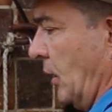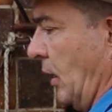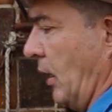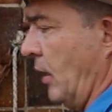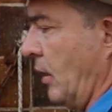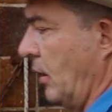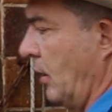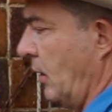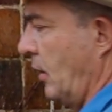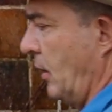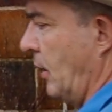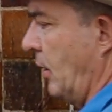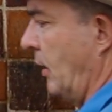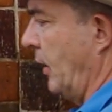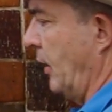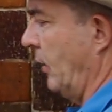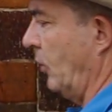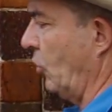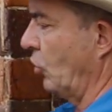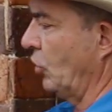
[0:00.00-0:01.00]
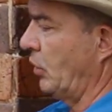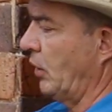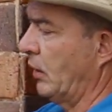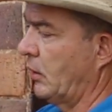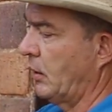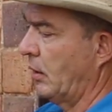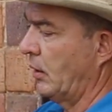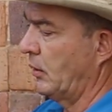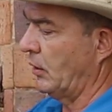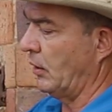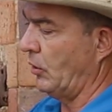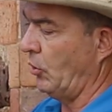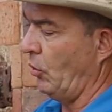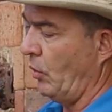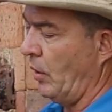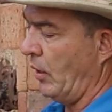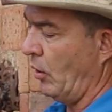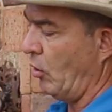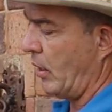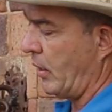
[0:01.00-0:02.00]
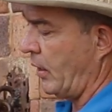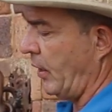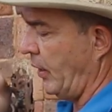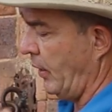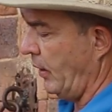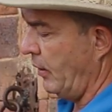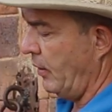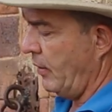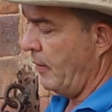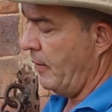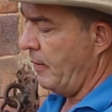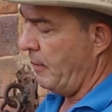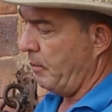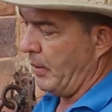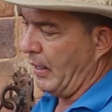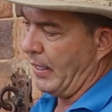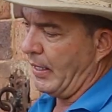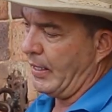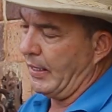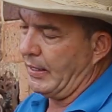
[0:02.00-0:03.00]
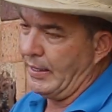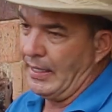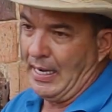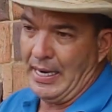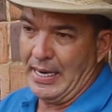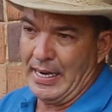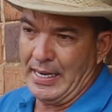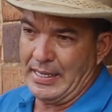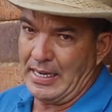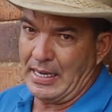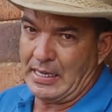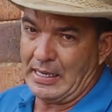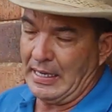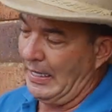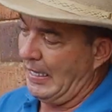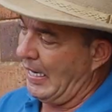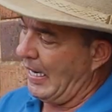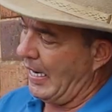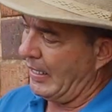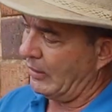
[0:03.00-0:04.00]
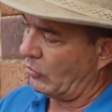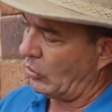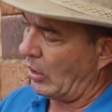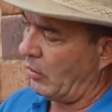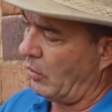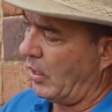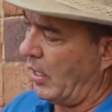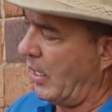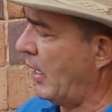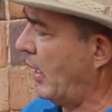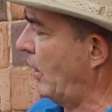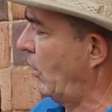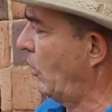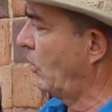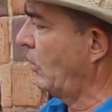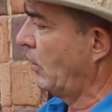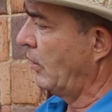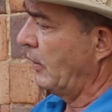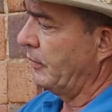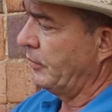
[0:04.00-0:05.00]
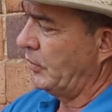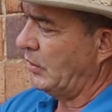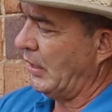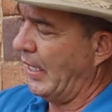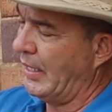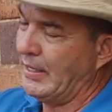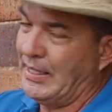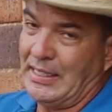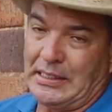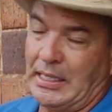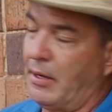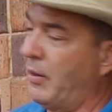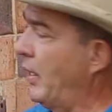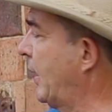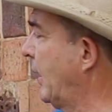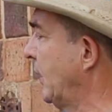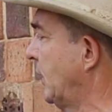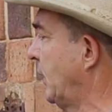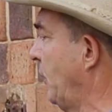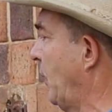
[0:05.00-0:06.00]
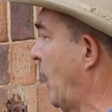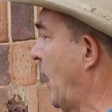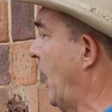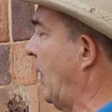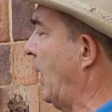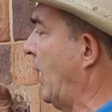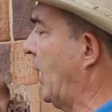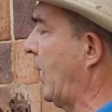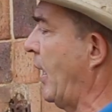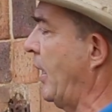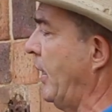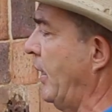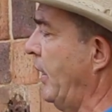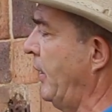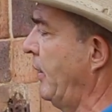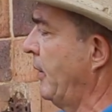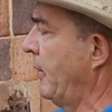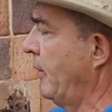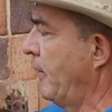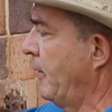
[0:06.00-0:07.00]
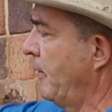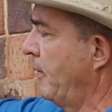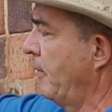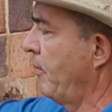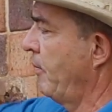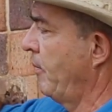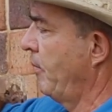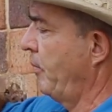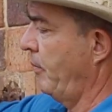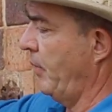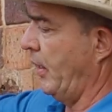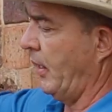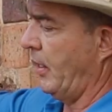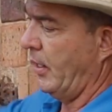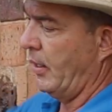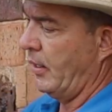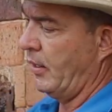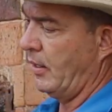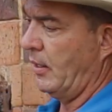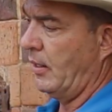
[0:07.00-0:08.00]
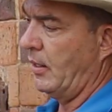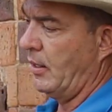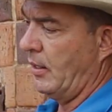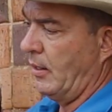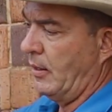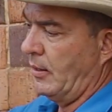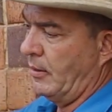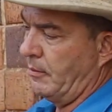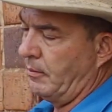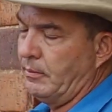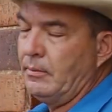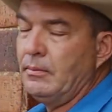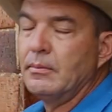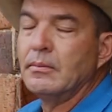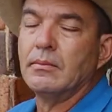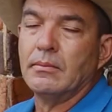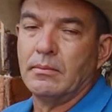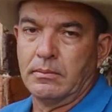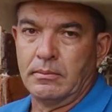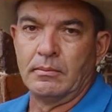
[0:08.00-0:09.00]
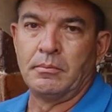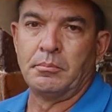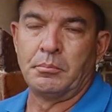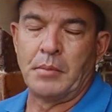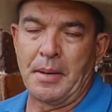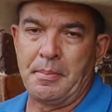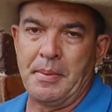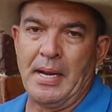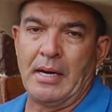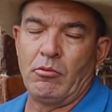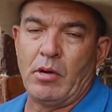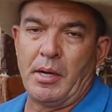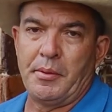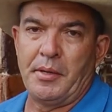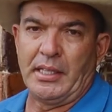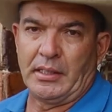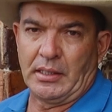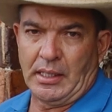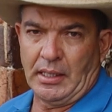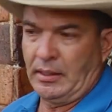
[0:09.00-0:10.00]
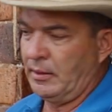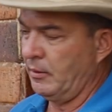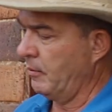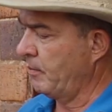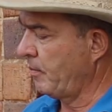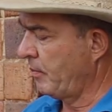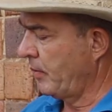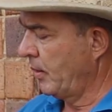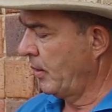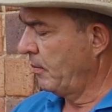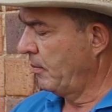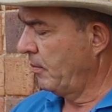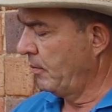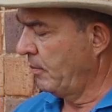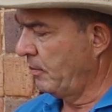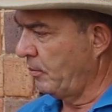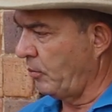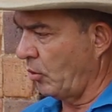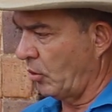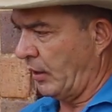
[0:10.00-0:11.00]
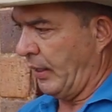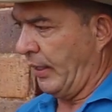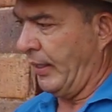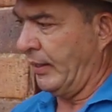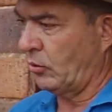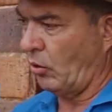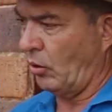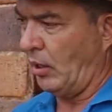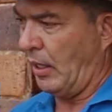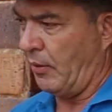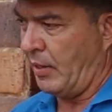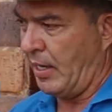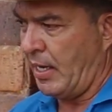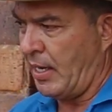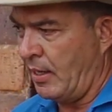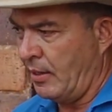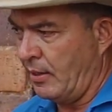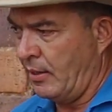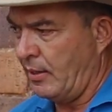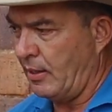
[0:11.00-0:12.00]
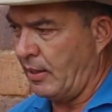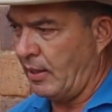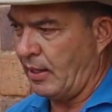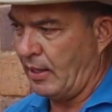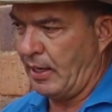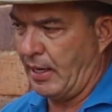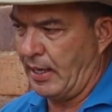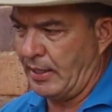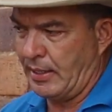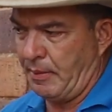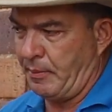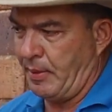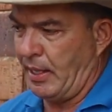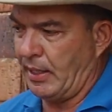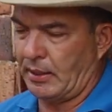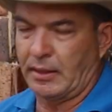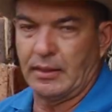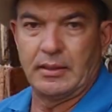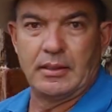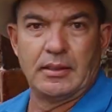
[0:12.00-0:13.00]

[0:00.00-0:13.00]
¿ya? Entonces, si yo vengo aquí, mire que ya ella, que la he trabajado, ya ella sabe que si va a jalar ahí, mire, más bien lo evita, porque esto la va a llamar.